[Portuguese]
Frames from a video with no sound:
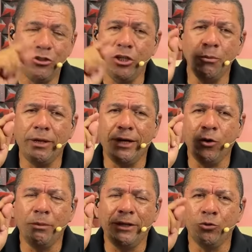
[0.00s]
Eu tinha uma,
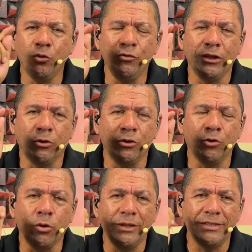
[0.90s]
uma dúvida quando
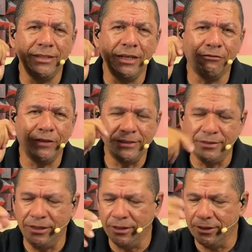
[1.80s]
eu comecei a
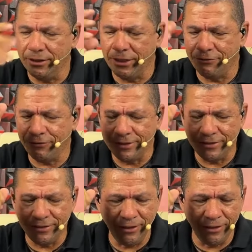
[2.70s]
fazer, a
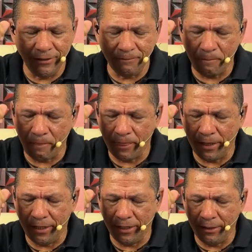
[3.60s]
fazer
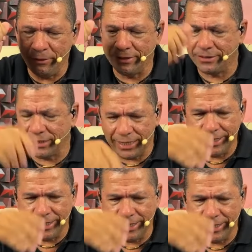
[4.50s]
é,
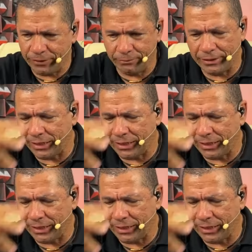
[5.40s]
mixagem, a, a